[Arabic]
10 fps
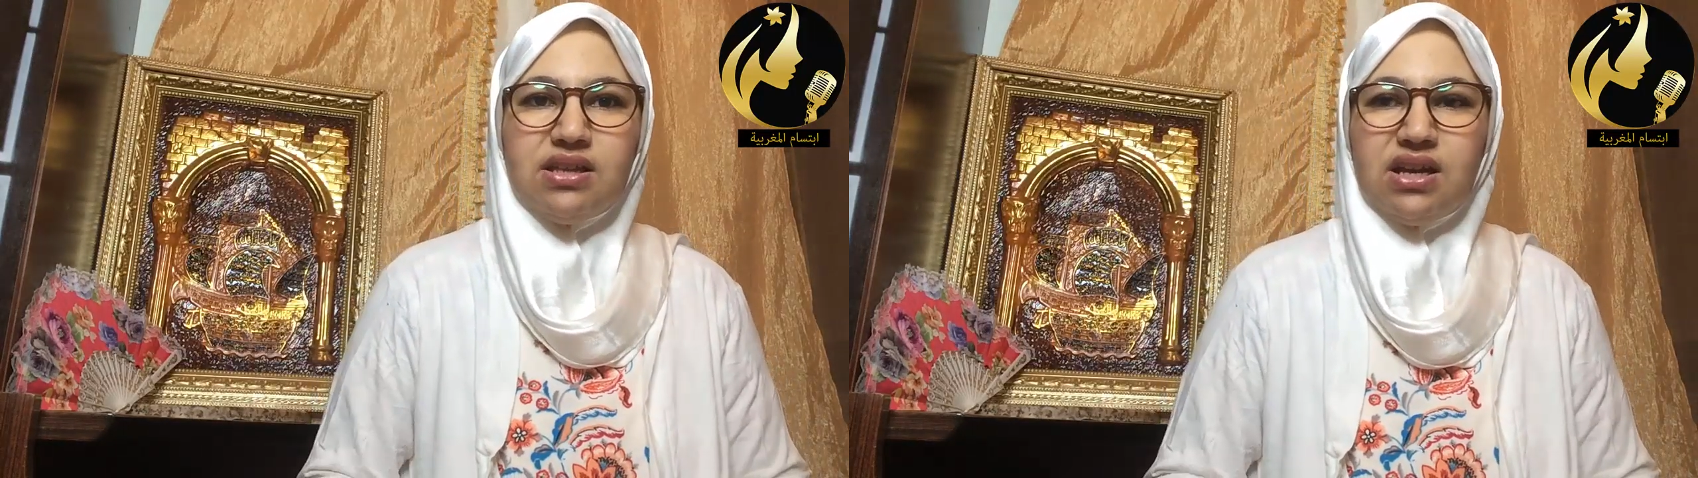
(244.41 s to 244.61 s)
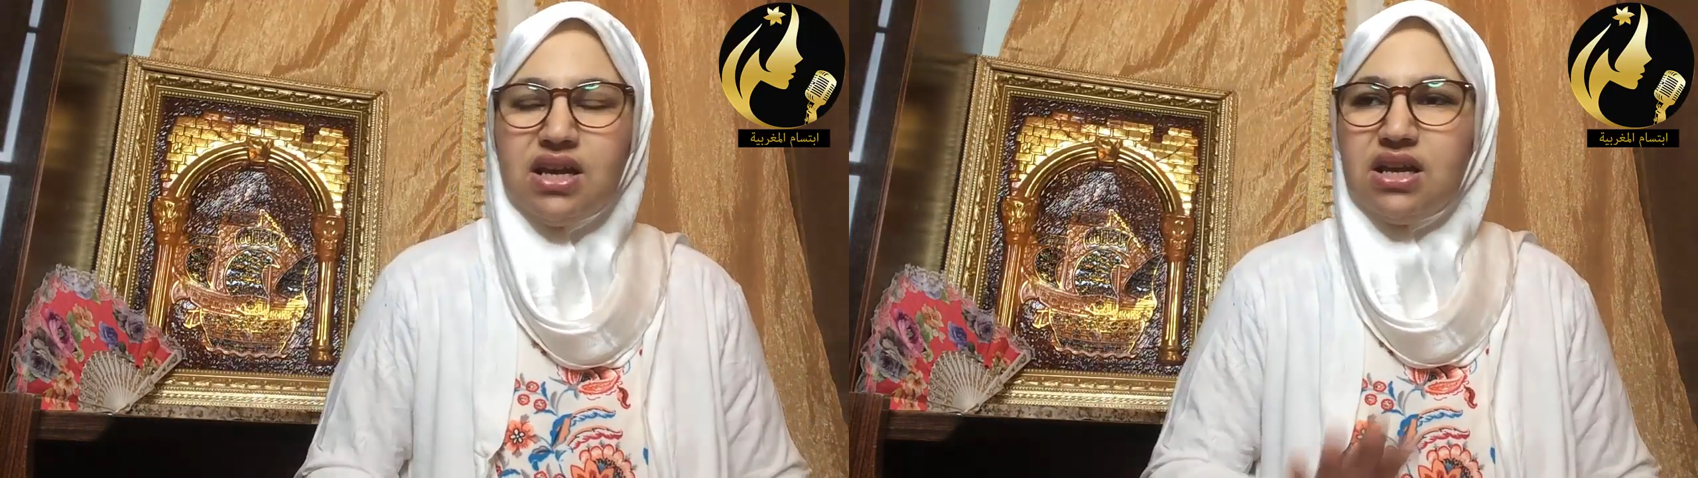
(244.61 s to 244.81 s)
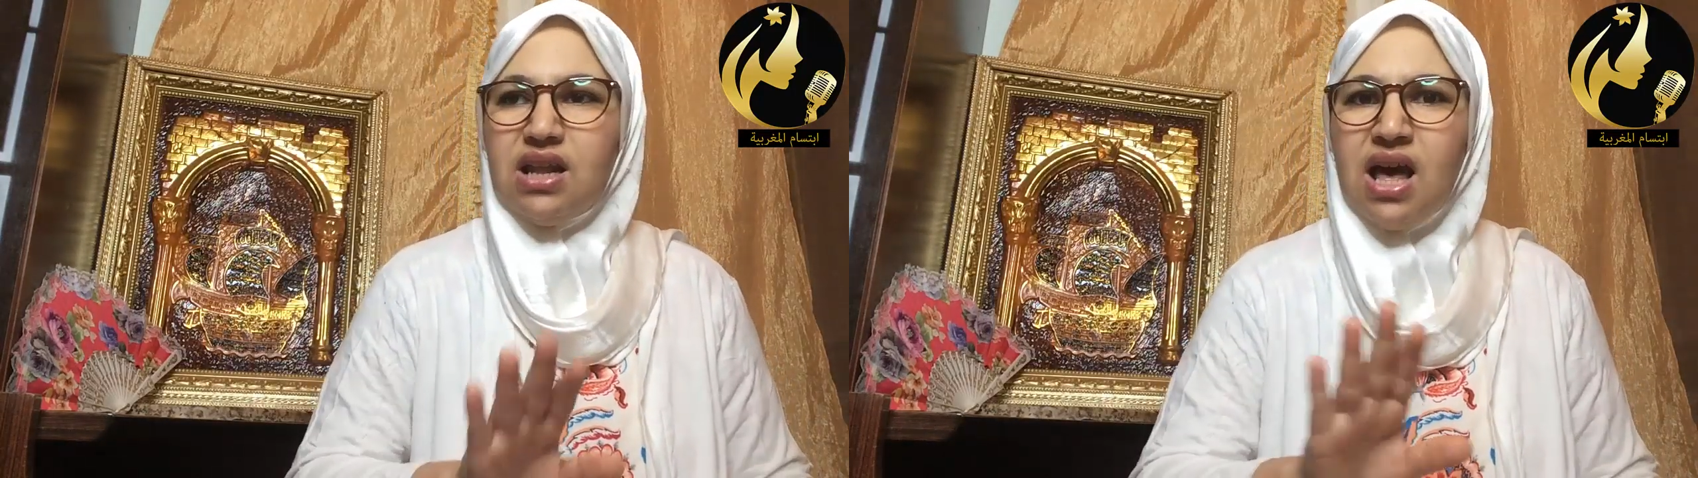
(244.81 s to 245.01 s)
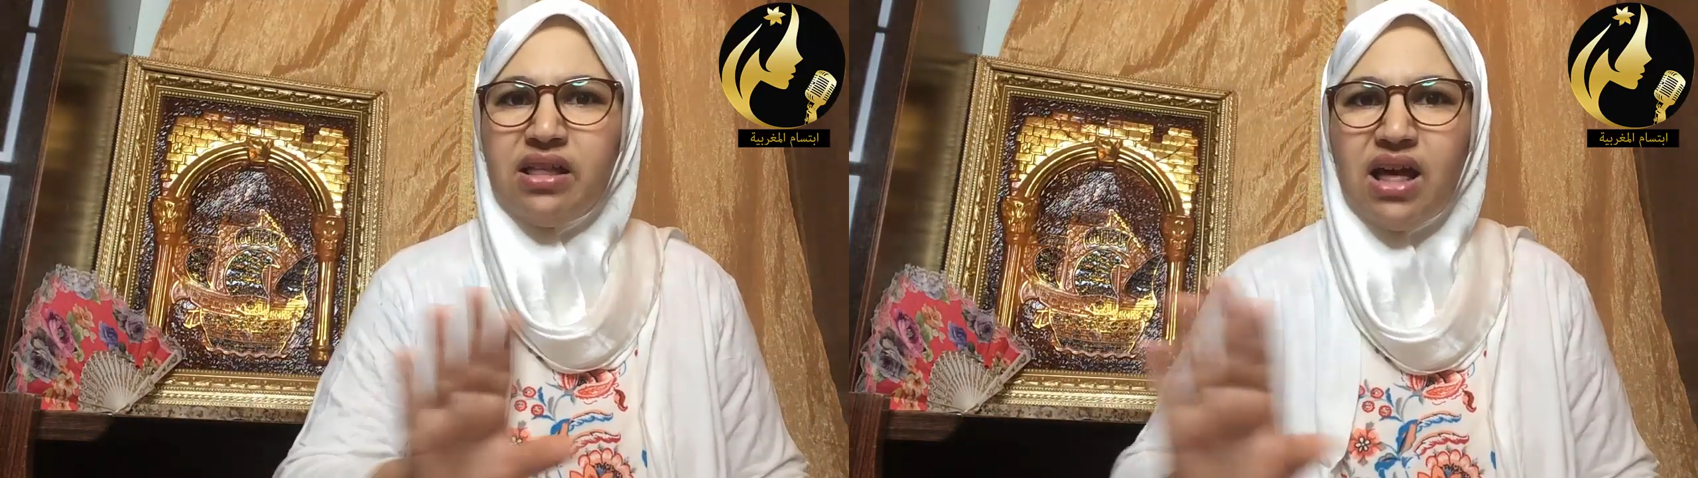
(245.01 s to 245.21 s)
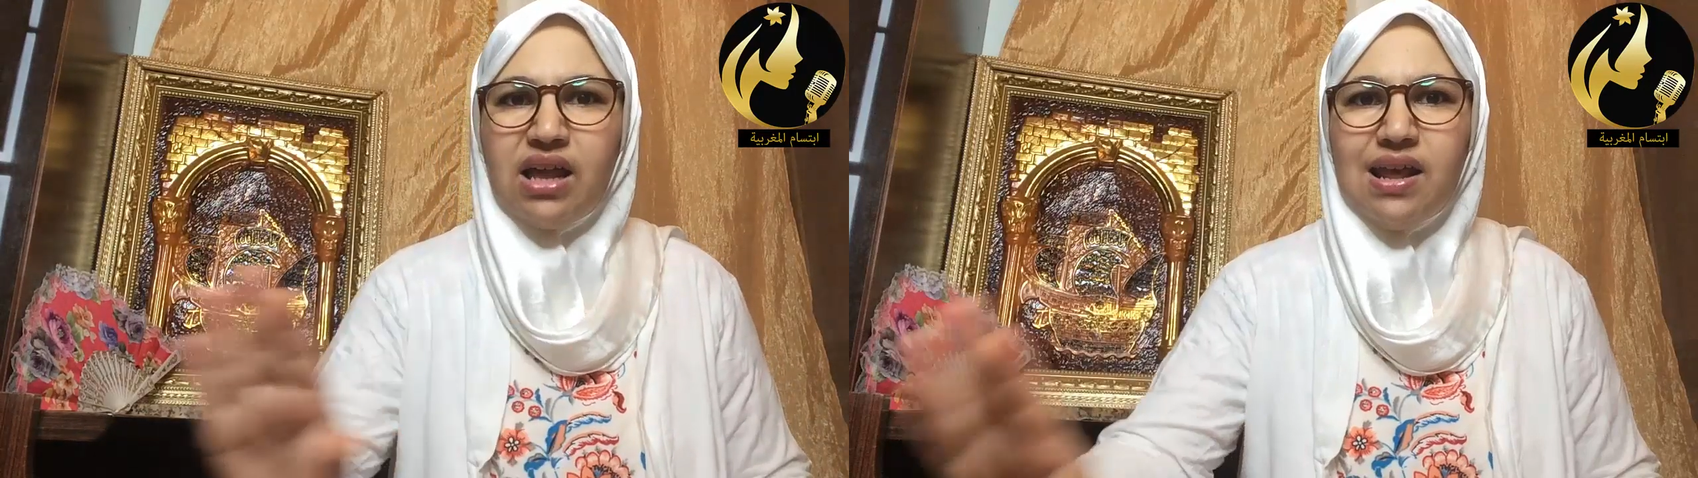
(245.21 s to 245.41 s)
يدير حنا
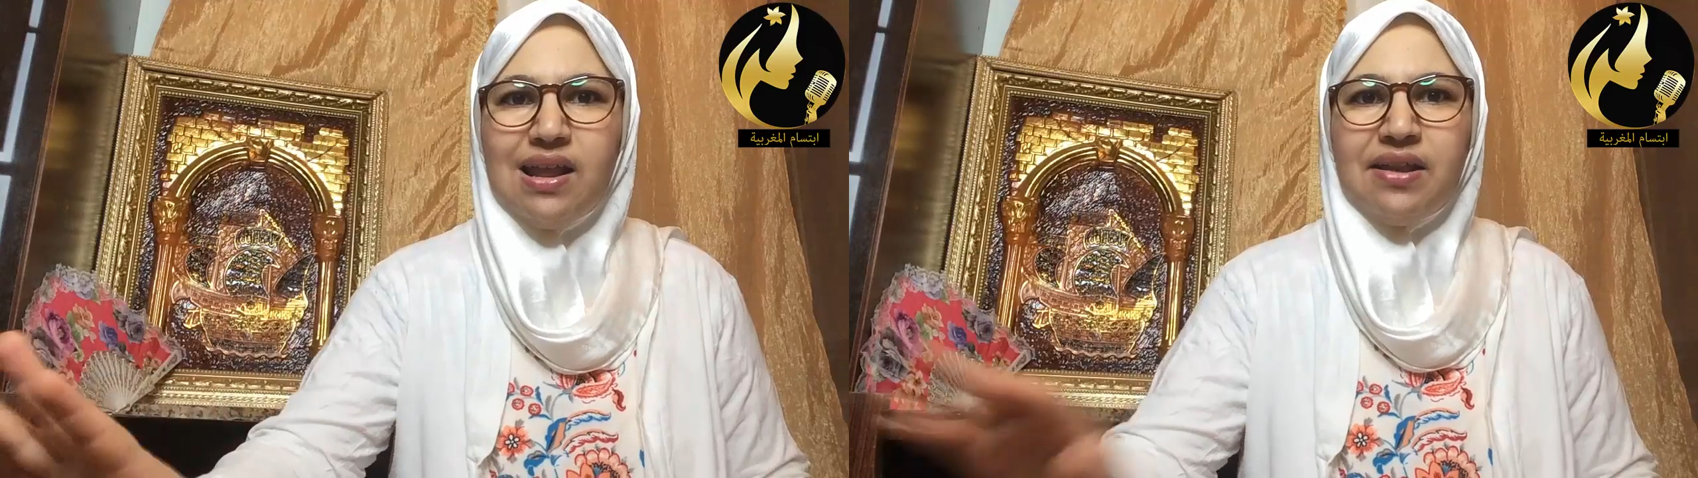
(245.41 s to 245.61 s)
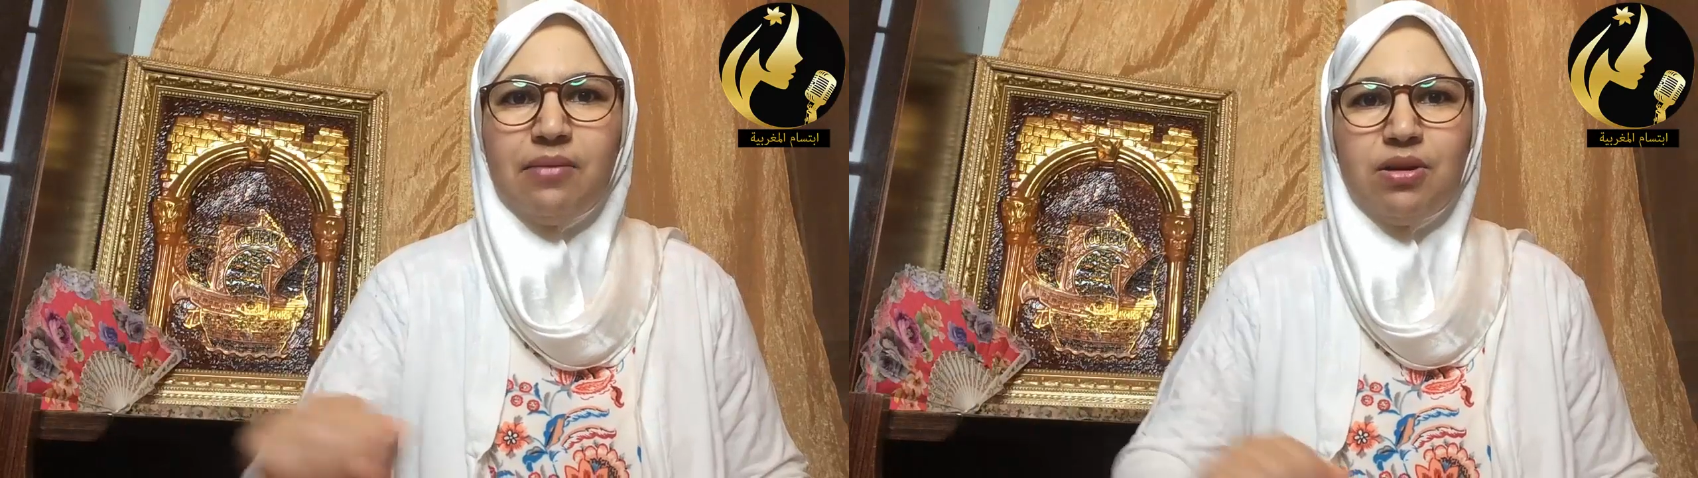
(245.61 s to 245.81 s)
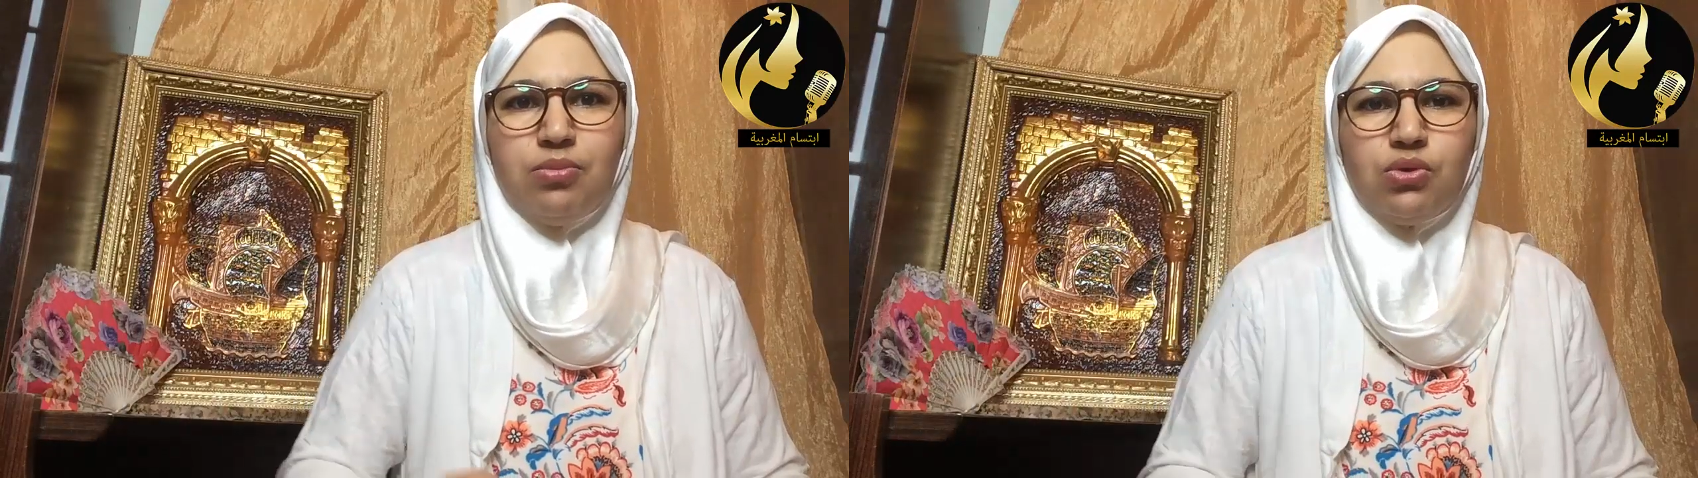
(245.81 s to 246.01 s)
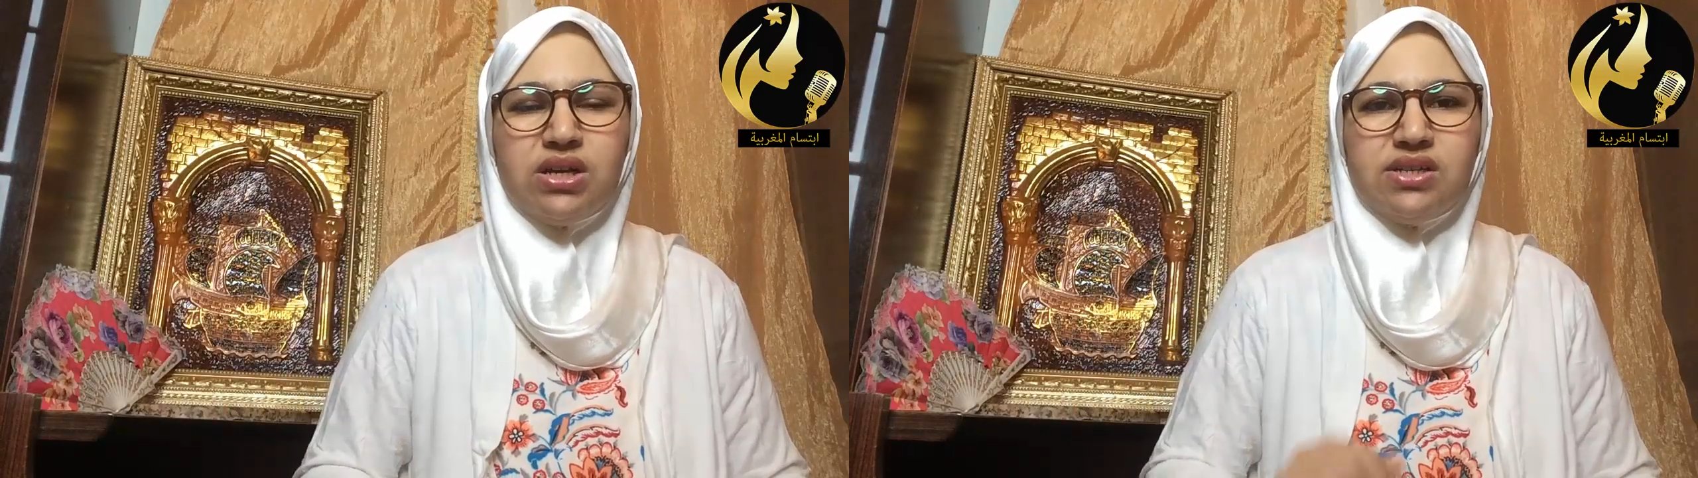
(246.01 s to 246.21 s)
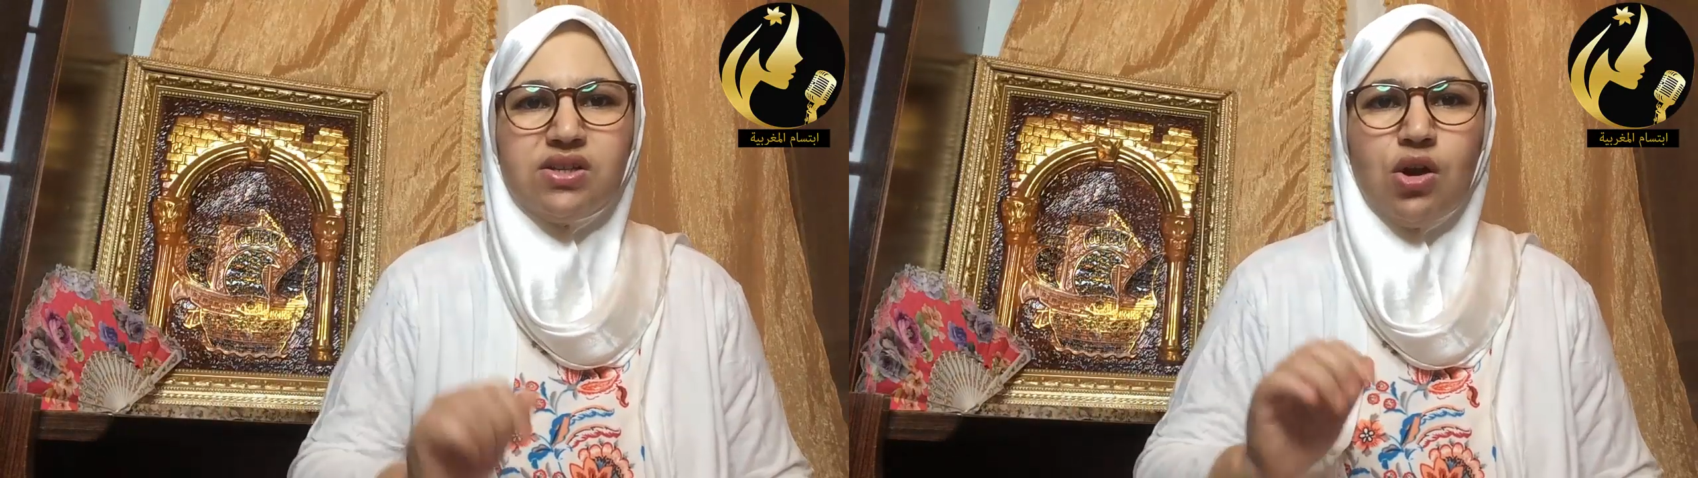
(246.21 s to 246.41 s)
لا دخل لنا
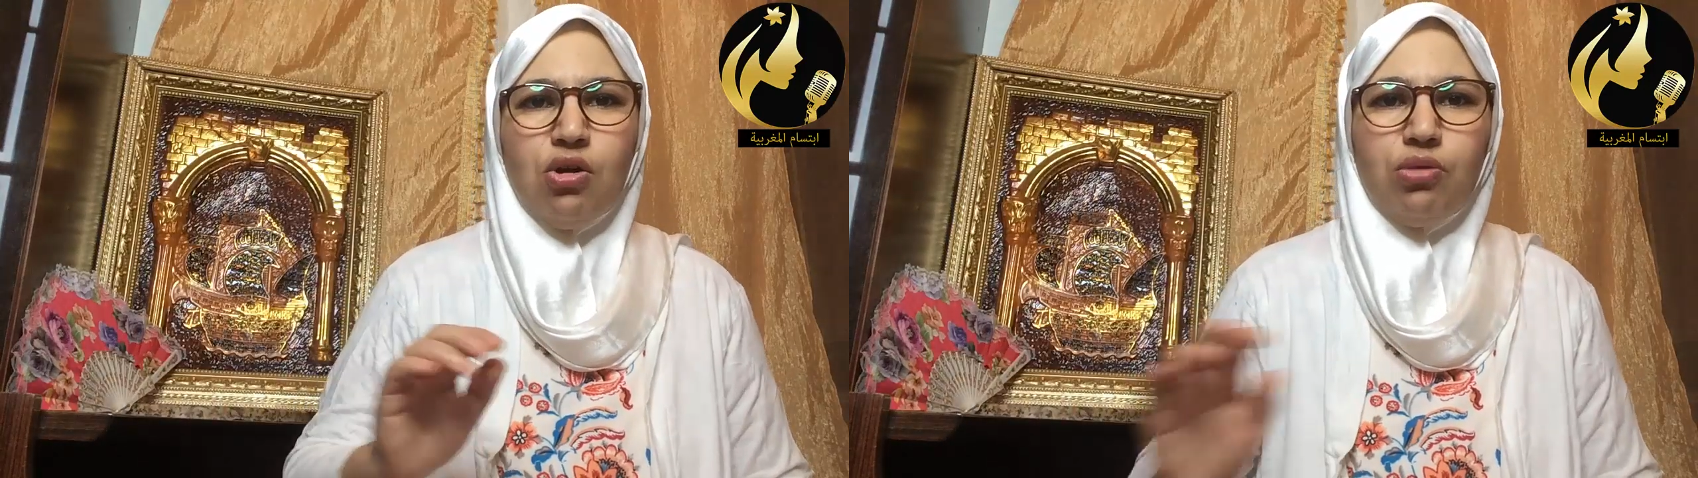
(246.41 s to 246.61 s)
بالبوليس